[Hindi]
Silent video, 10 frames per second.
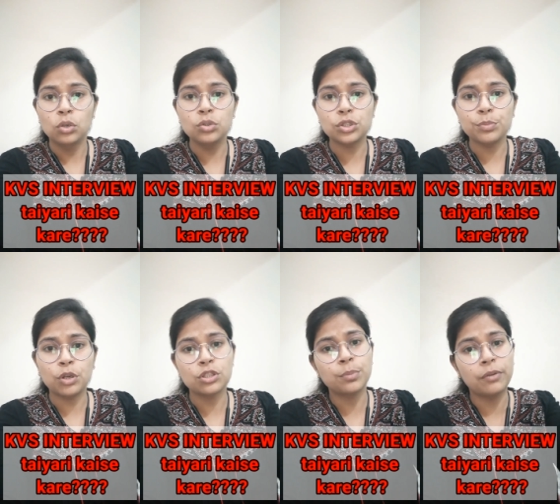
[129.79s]
उसमें
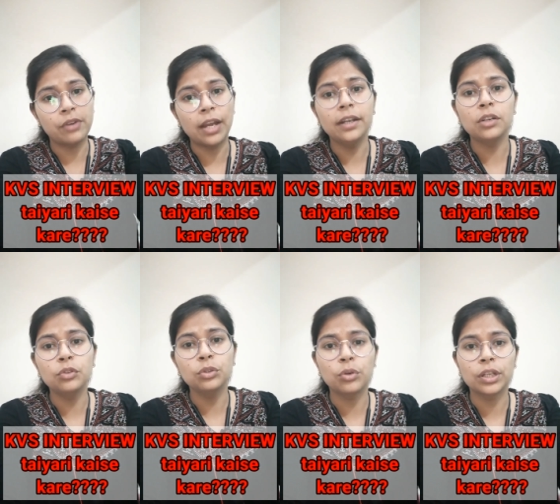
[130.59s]
और जब आप वहाँ इंटरव्यू
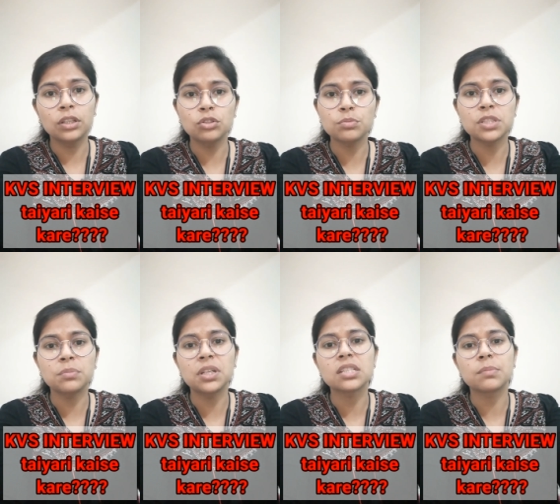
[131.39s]
दोगे ना तो उसमें
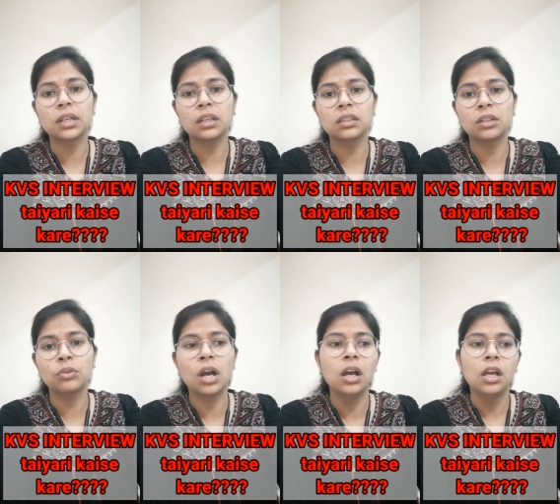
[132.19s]
ज़मीन आसमान का अंतर
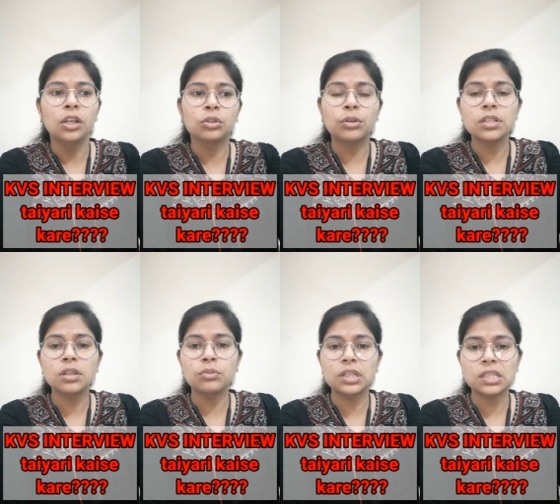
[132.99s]
होगा थोड़ा सा
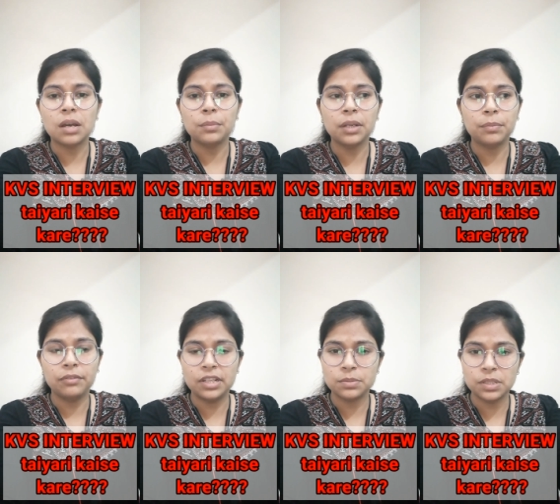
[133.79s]
उनके सामने अपने
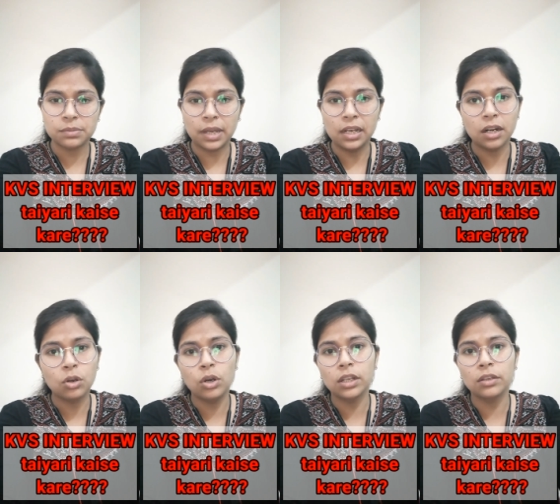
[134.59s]
फेस पे स्माइल
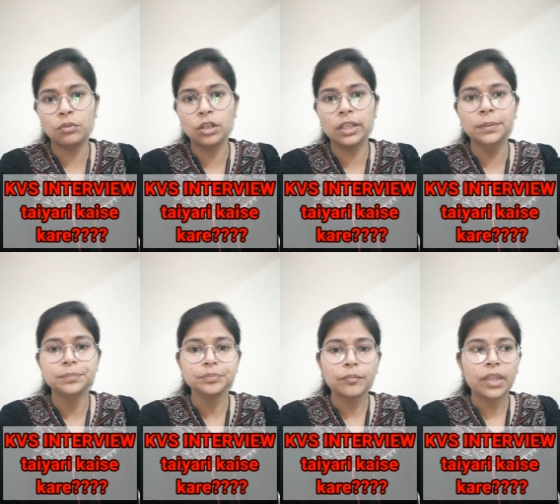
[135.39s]
रखो हल्की फुल्की
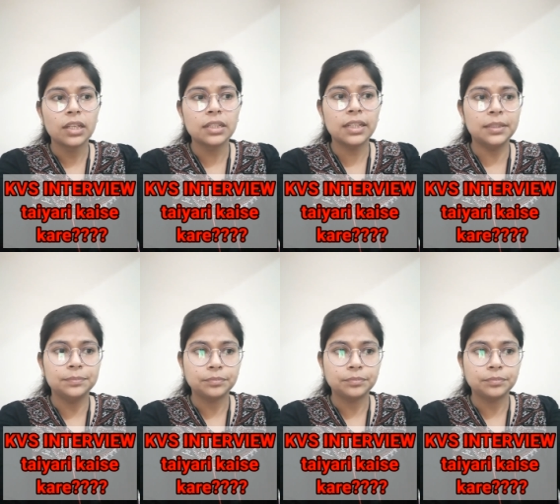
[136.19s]
ठीक है